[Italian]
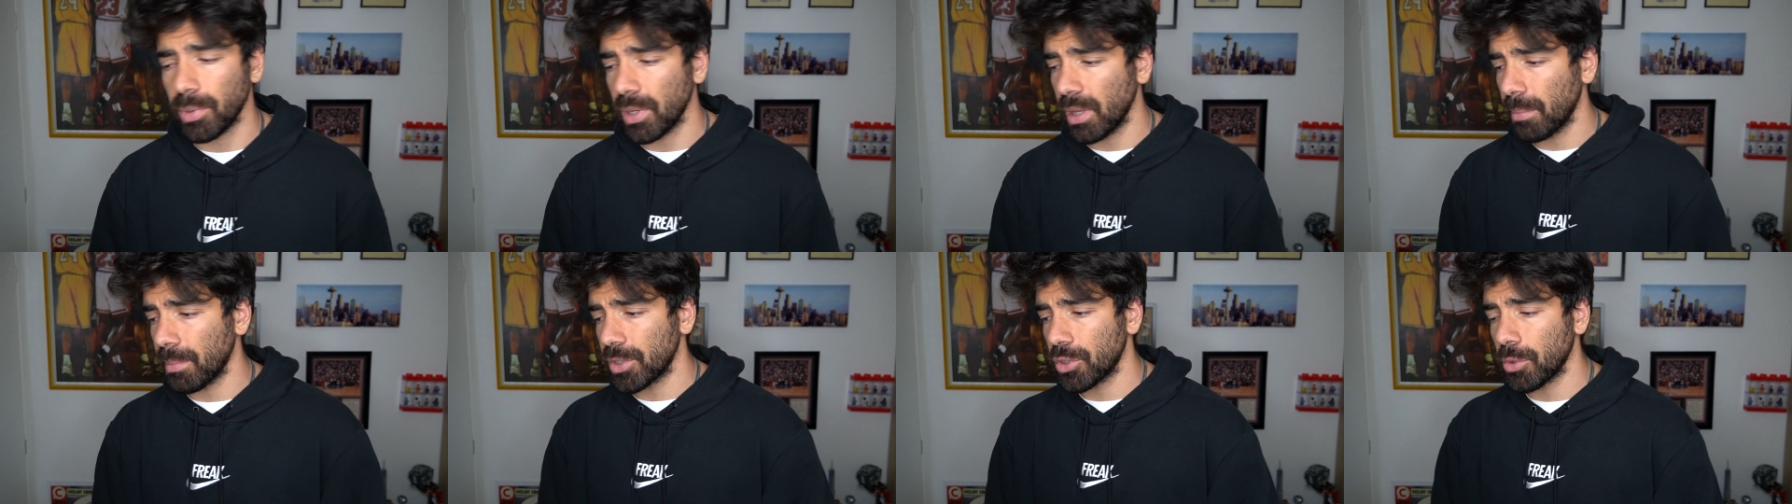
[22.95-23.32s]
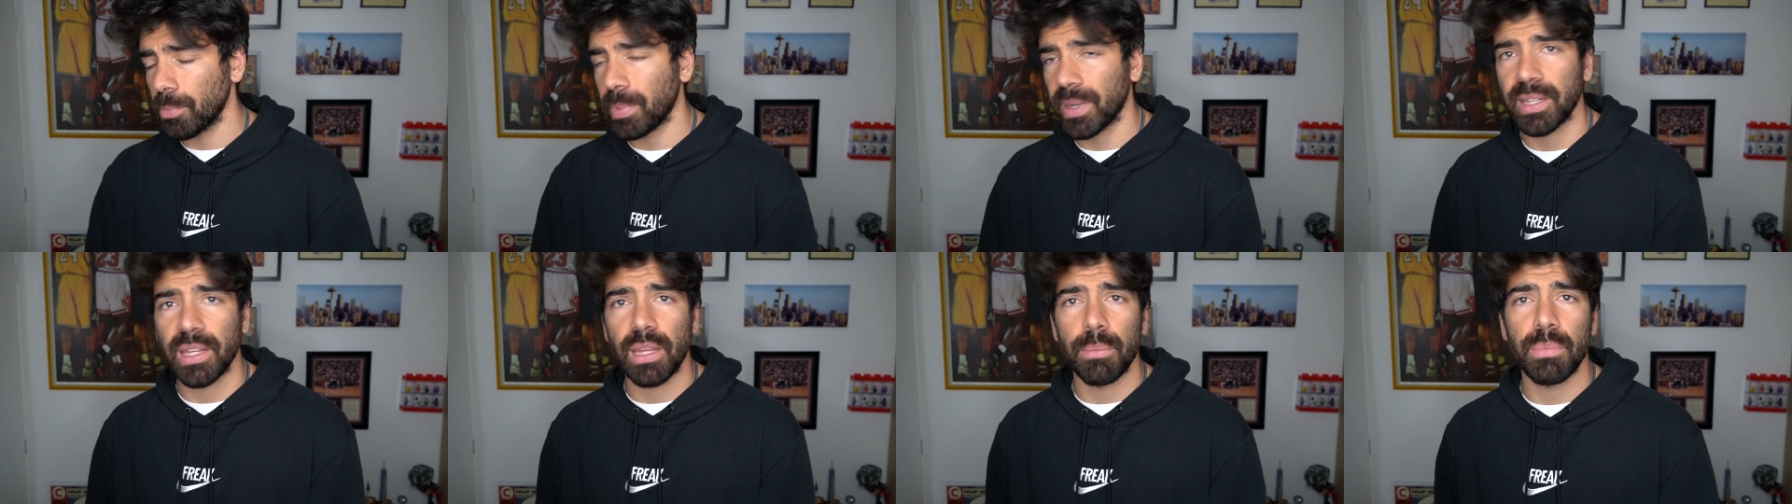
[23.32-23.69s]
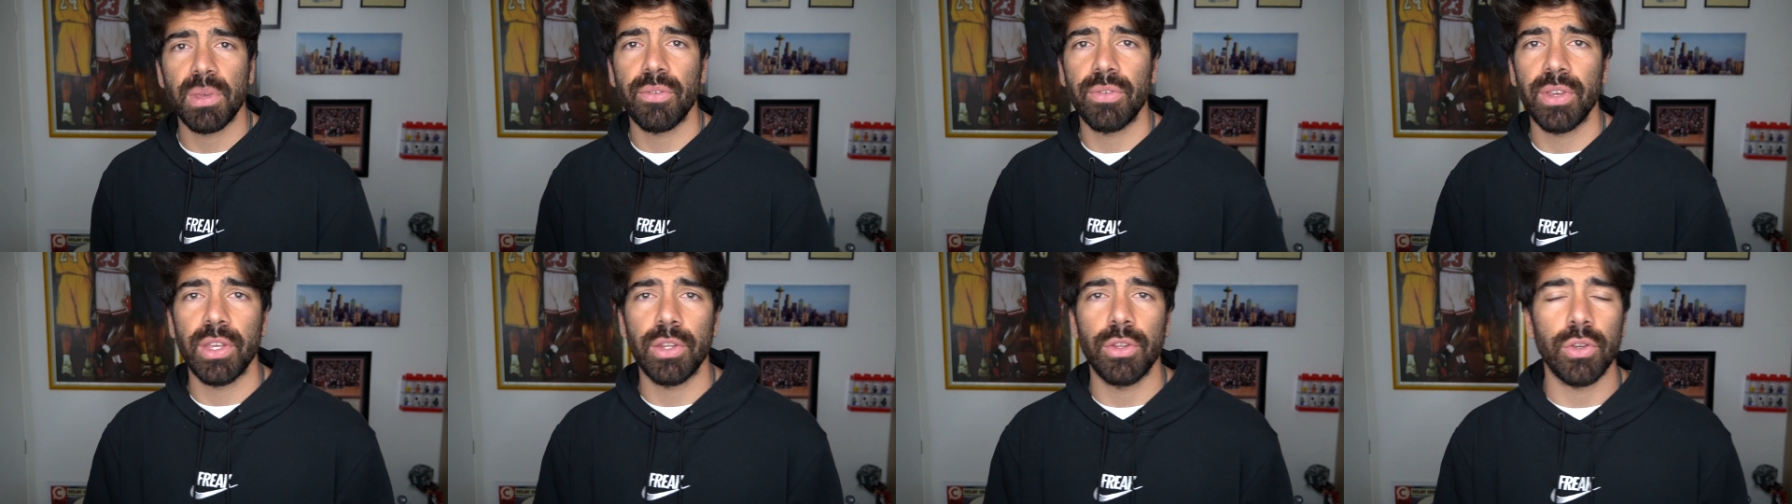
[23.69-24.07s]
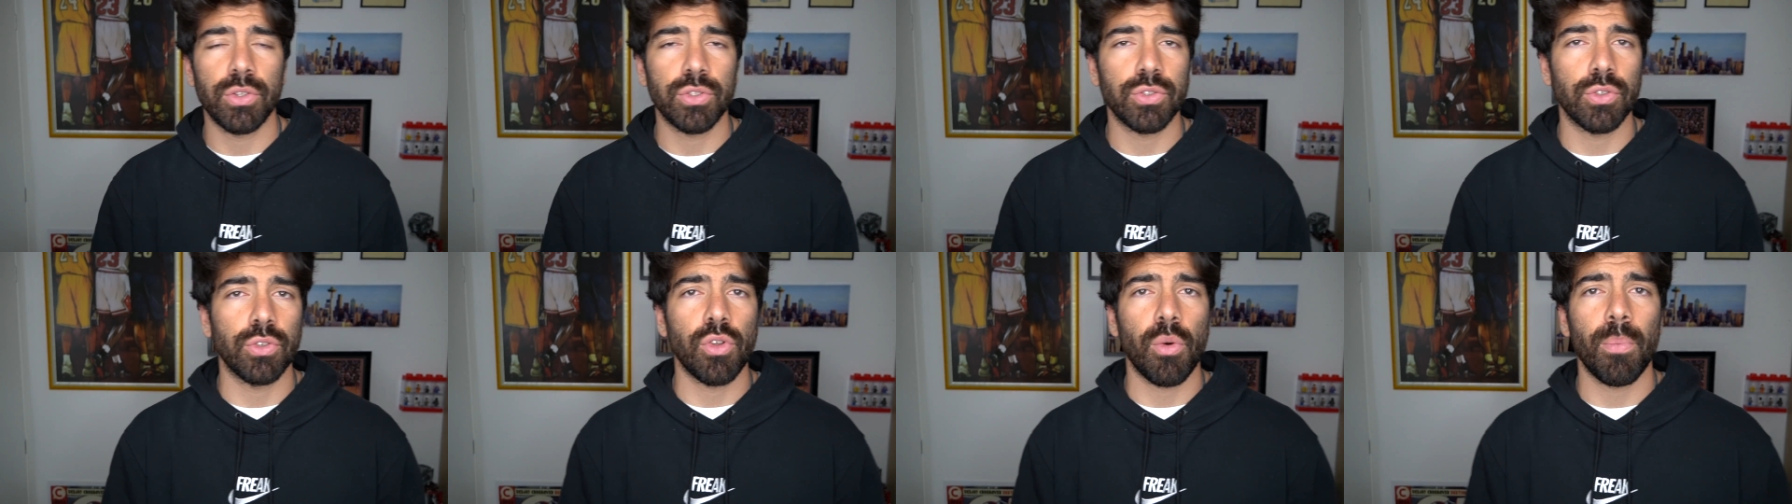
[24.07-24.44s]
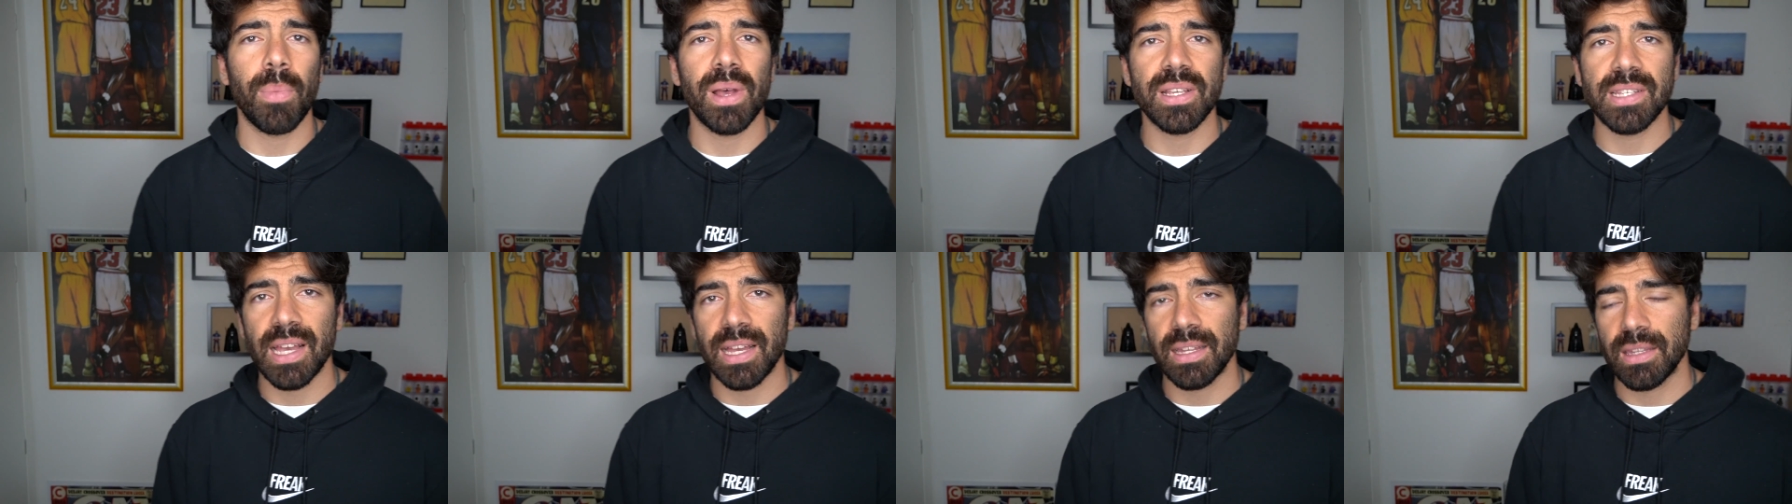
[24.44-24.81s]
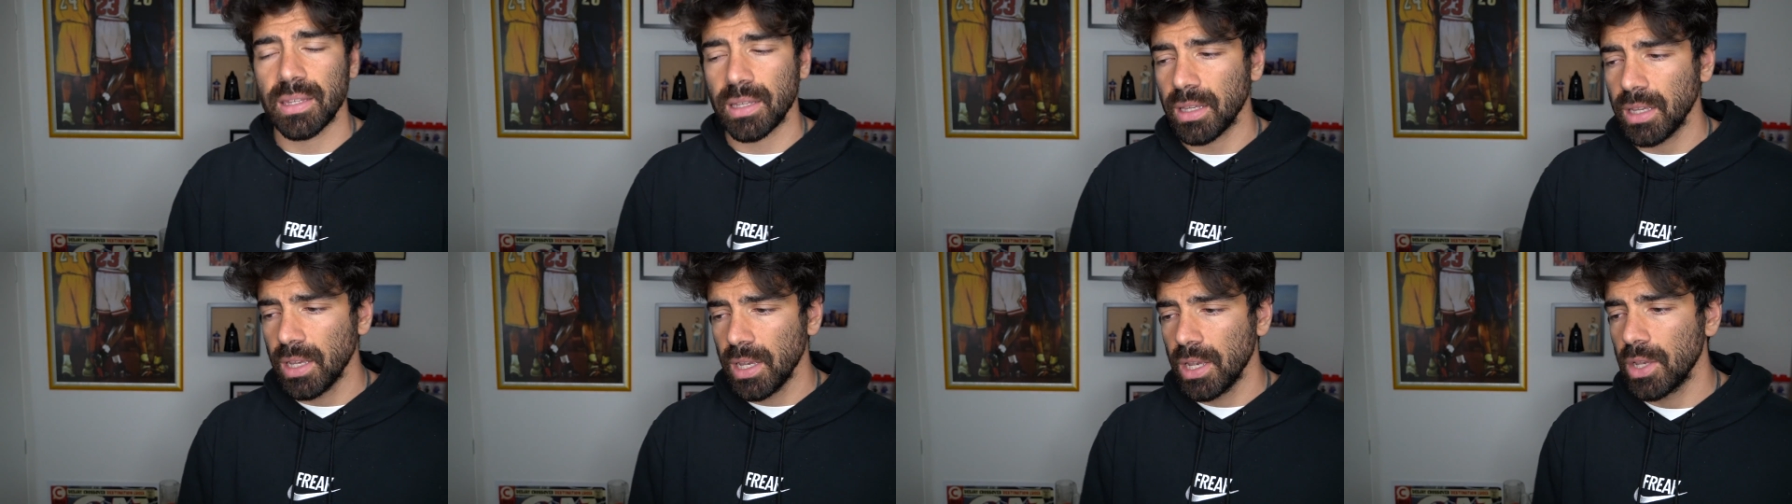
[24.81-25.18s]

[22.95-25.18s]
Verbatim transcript: poi la maggior parte dei miei video sono basati